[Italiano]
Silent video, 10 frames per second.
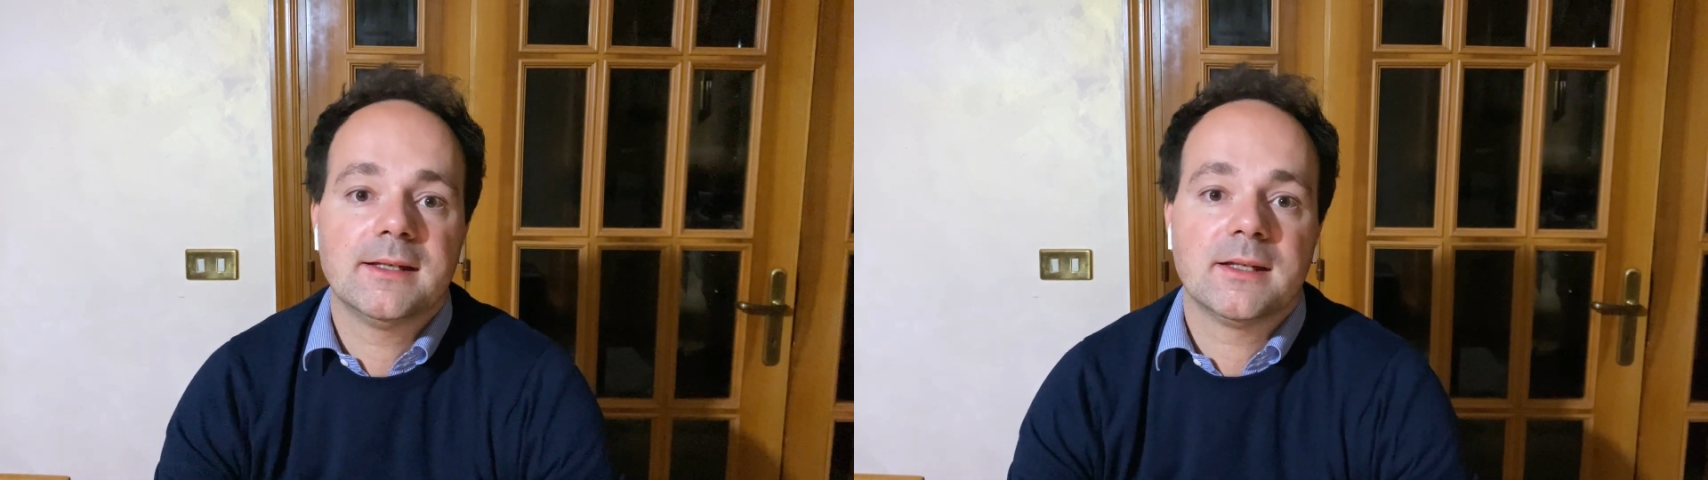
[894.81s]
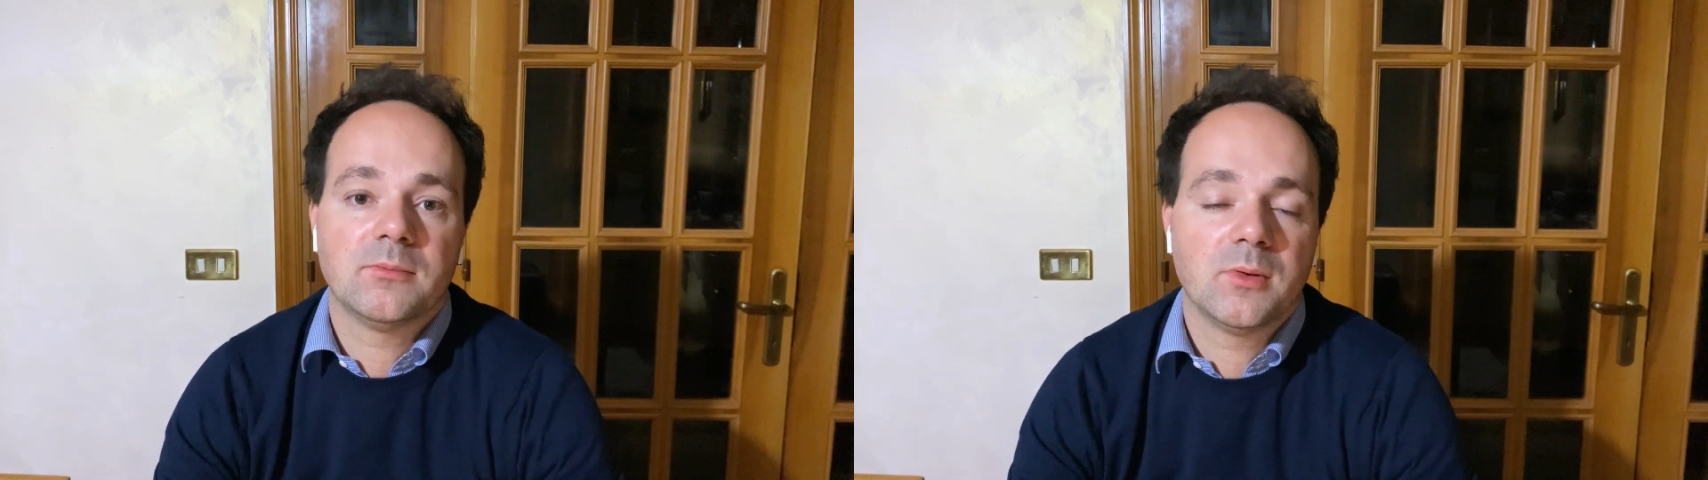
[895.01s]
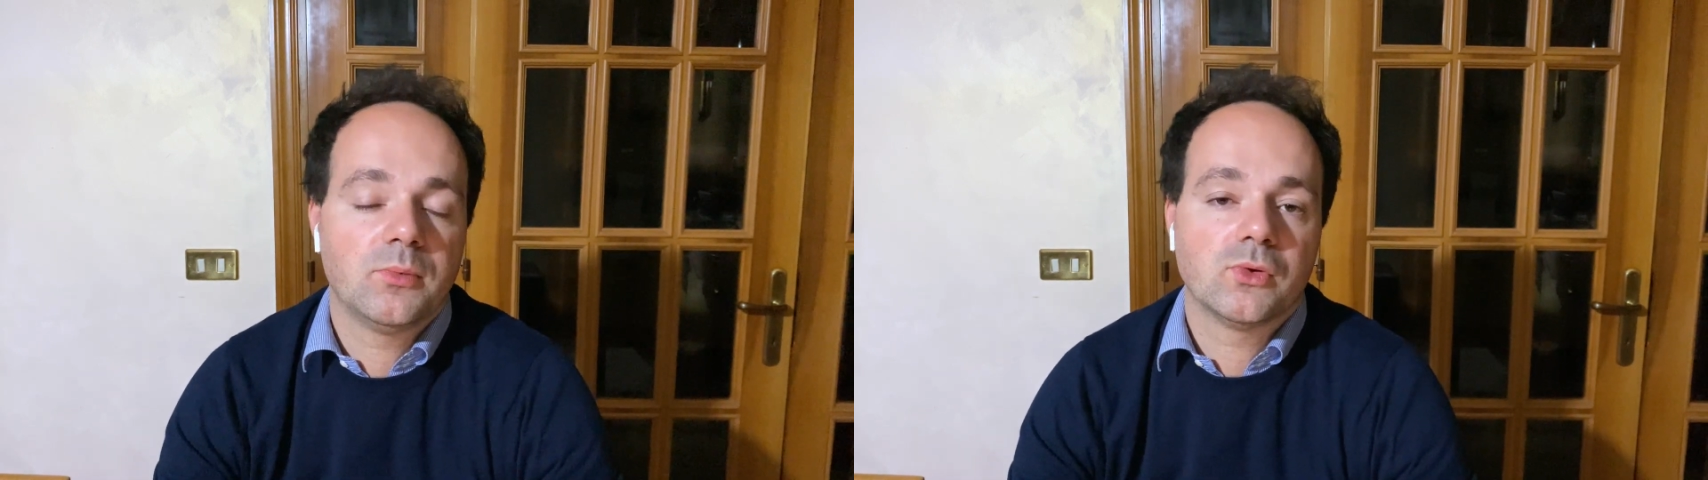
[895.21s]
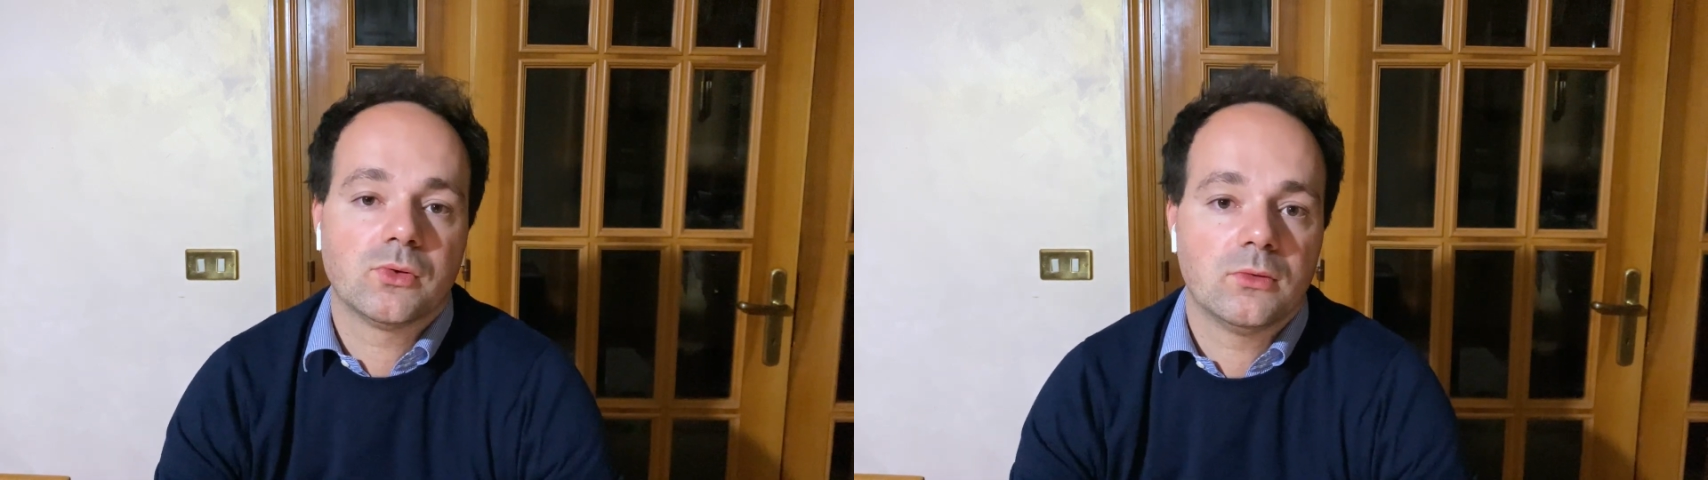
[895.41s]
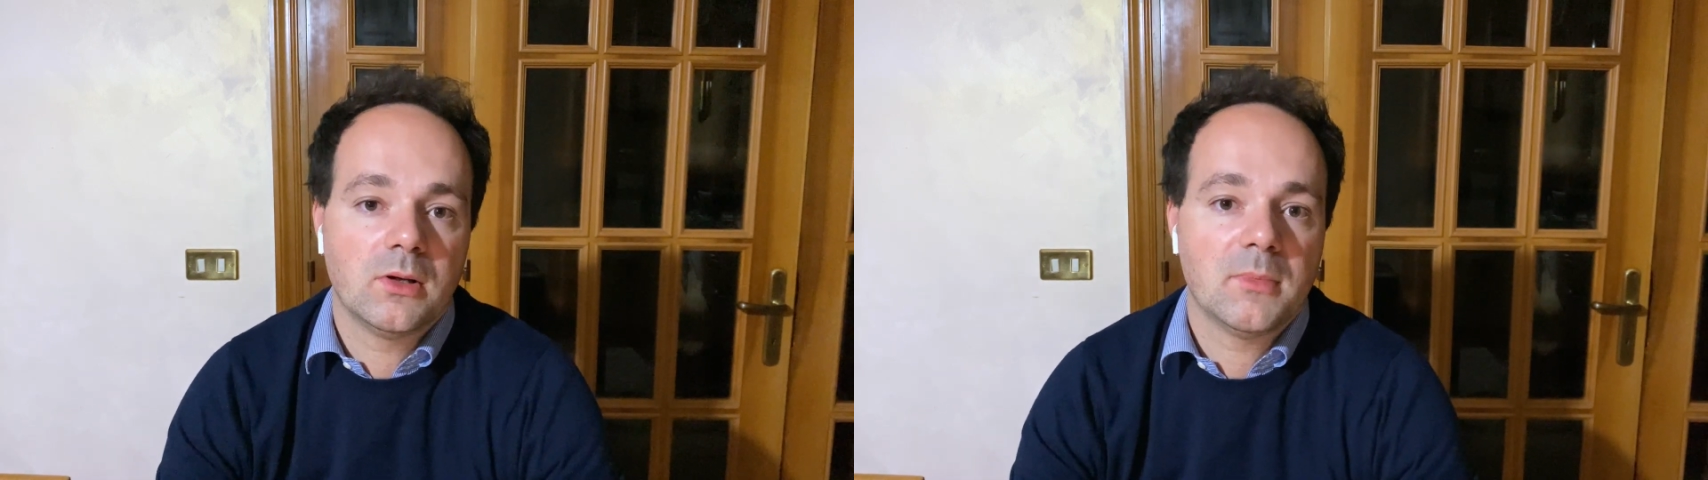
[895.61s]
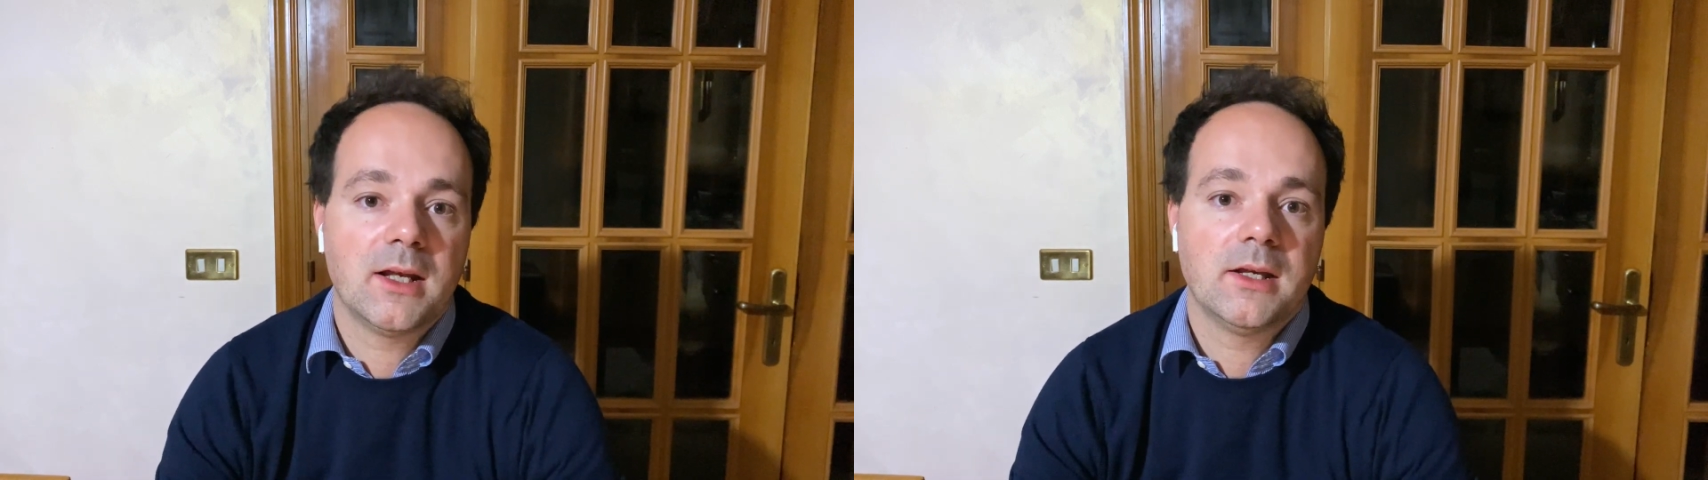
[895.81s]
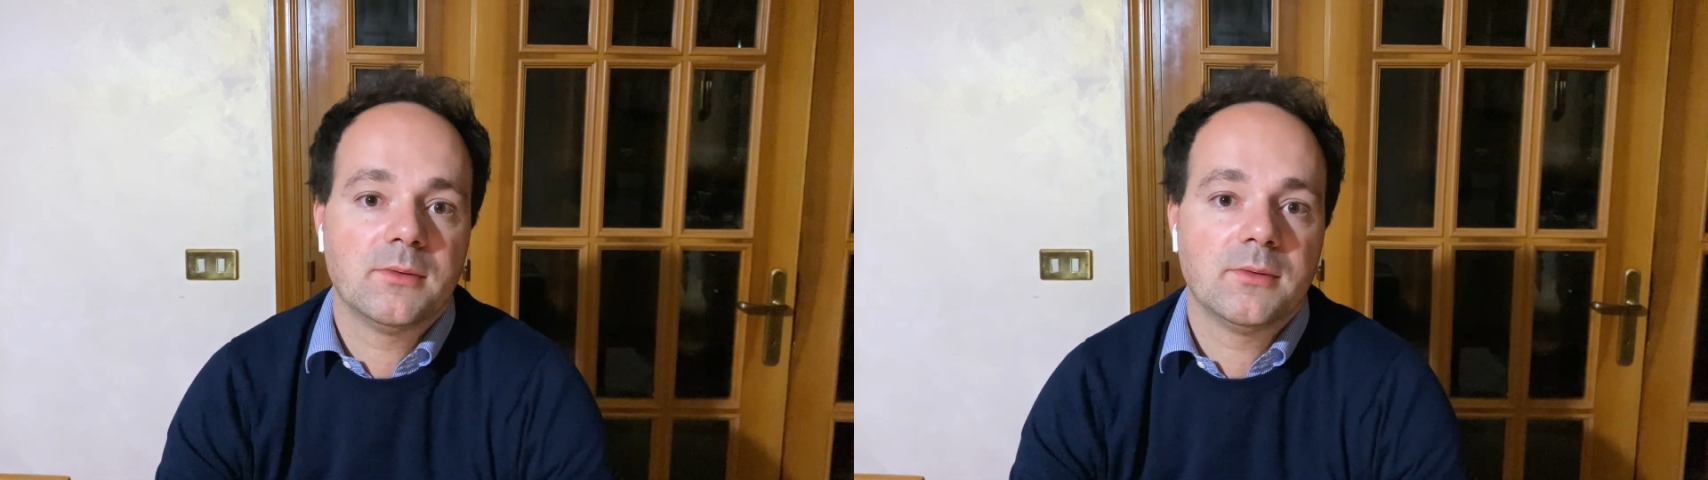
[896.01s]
sempre più sono nelle mani di